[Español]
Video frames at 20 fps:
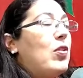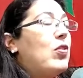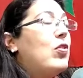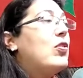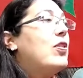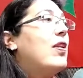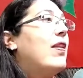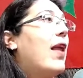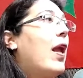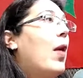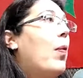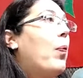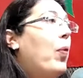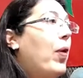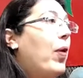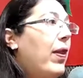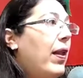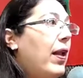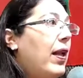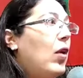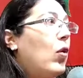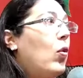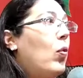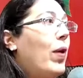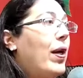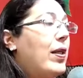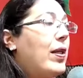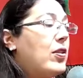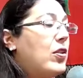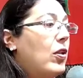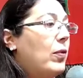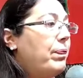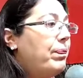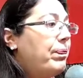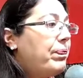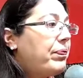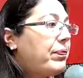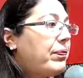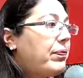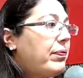Entonces, después de la incubación,
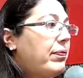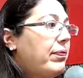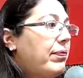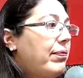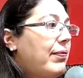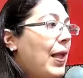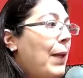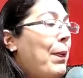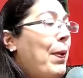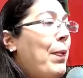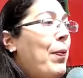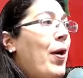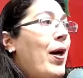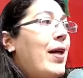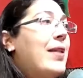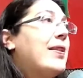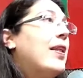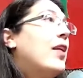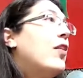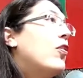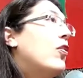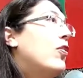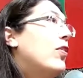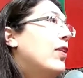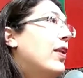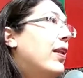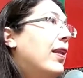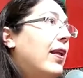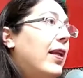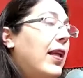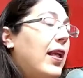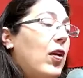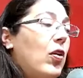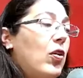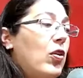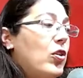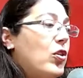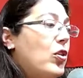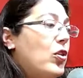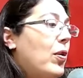vamos a hacer rondas de
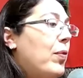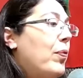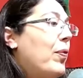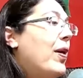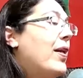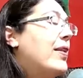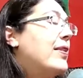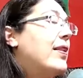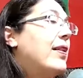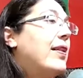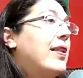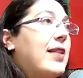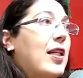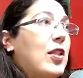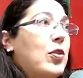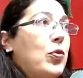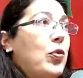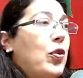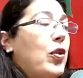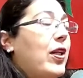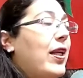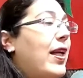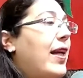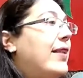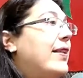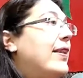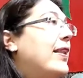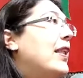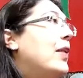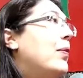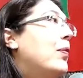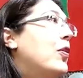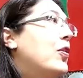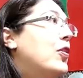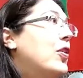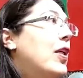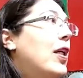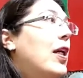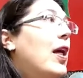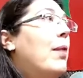negocio, vamos a hacer desayunos creativos,
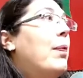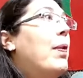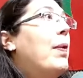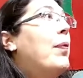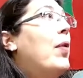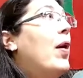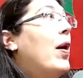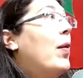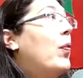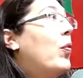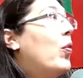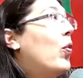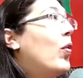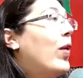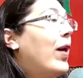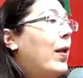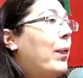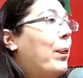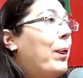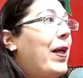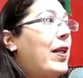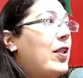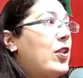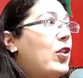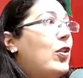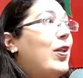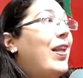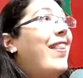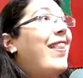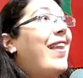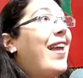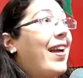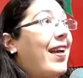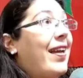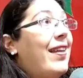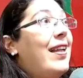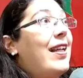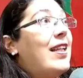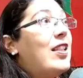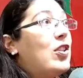vamos a buscar personas de acá
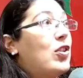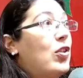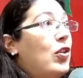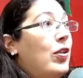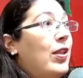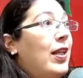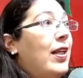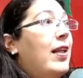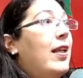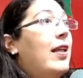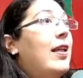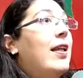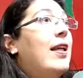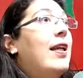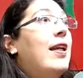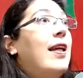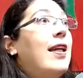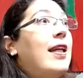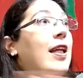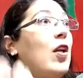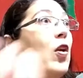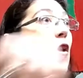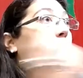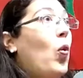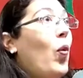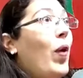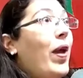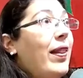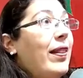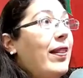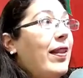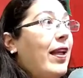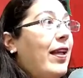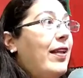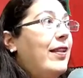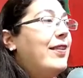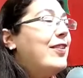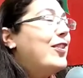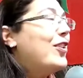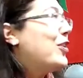de la zona que nos
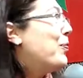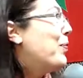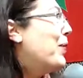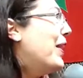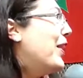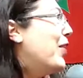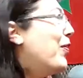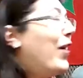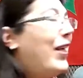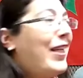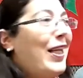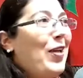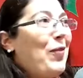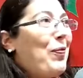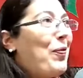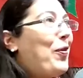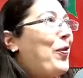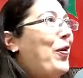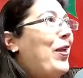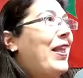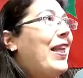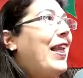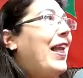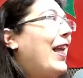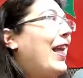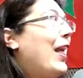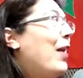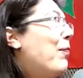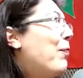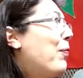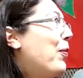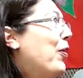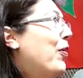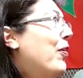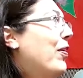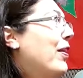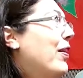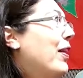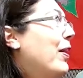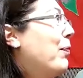cuenten, yo siempre le digo a Ariel, lo pongo el él de ejemplo,
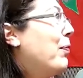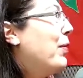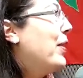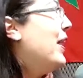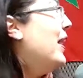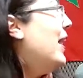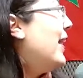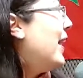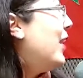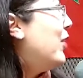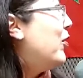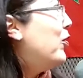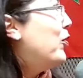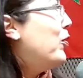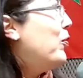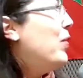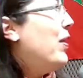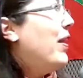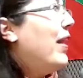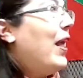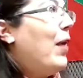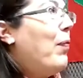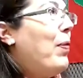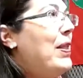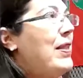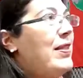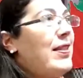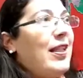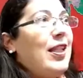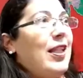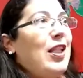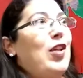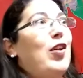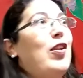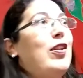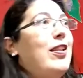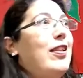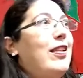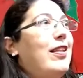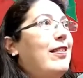porque le arranco con una despensa y
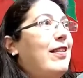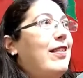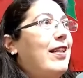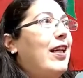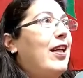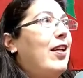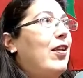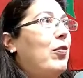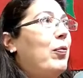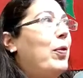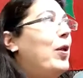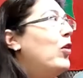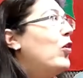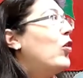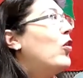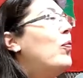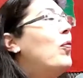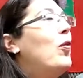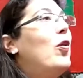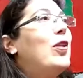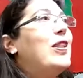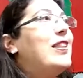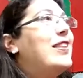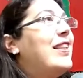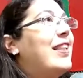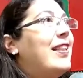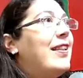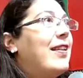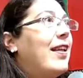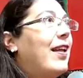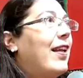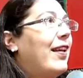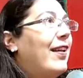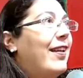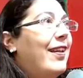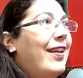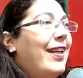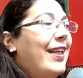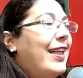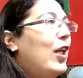hoy tiene tres. Bueno, ¿cómo lo hiciste?
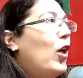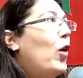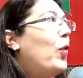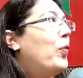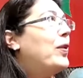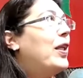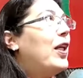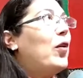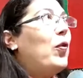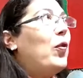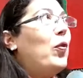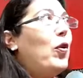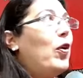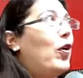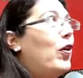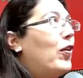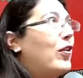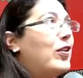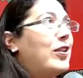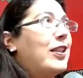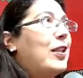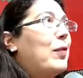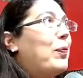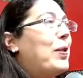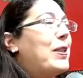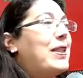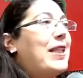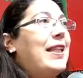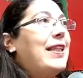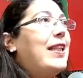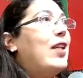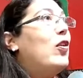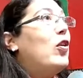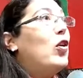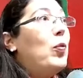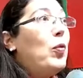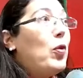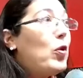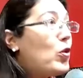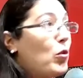¿Qué obstáculos se te presentaron y
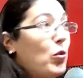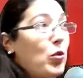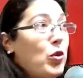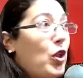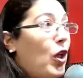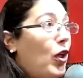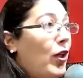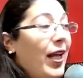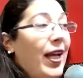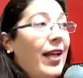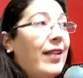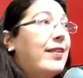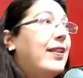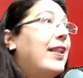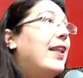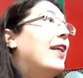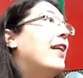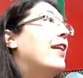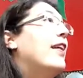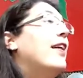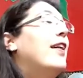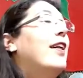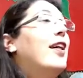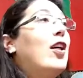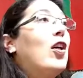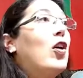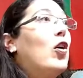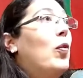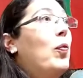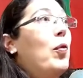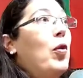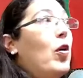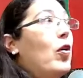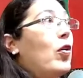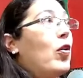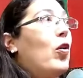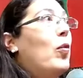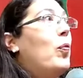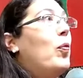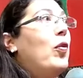cómo lo solucionaste?
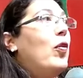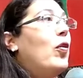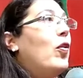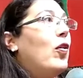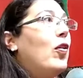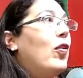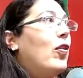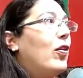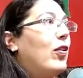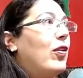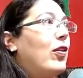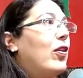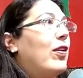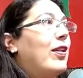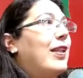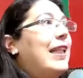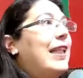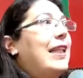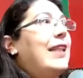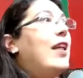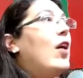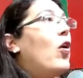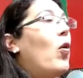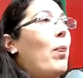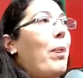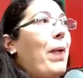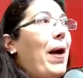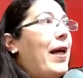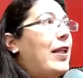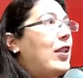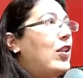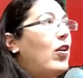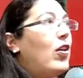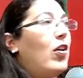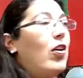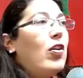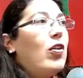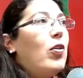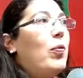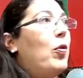cómo, ¿Quién te
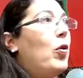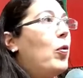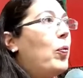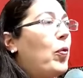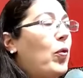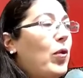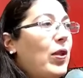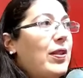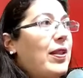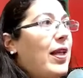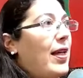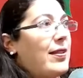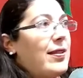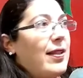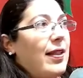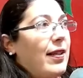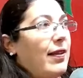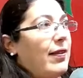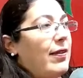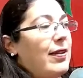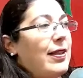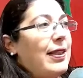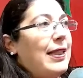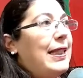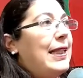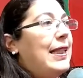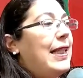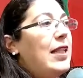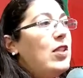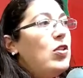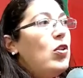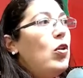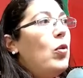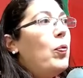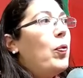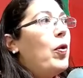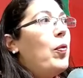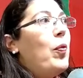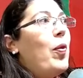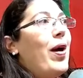acompañó? ¿Cómo lo pudiste hacer? Y eso lo
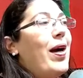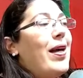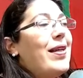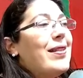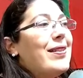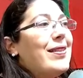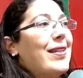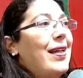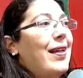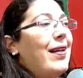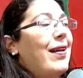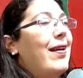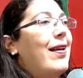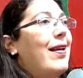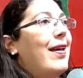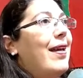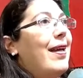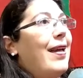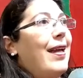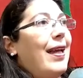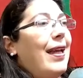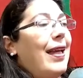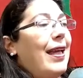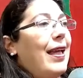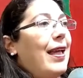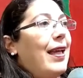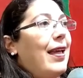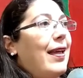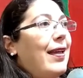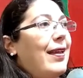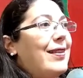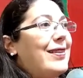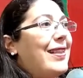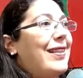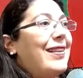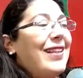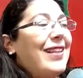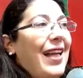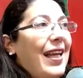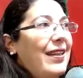podemos hacer. Eh, se
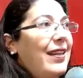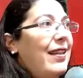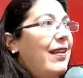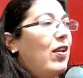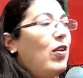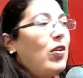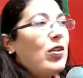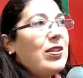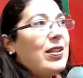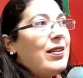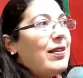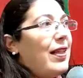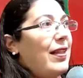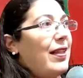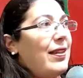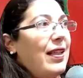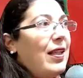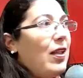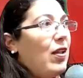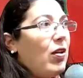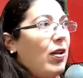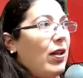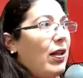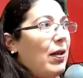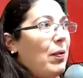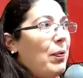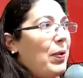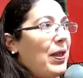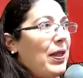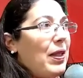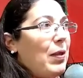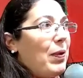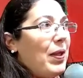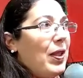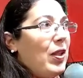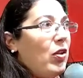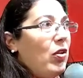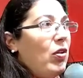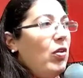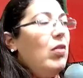trate de lo que se trate el,
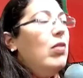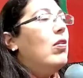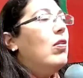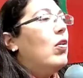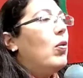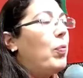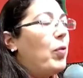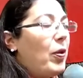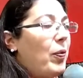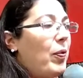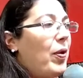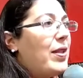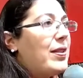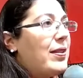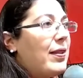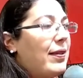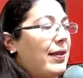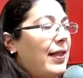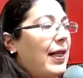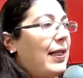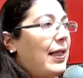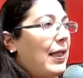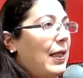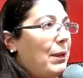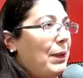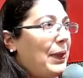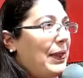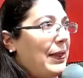emprendimiento, lo podemos hacer tranquilamente.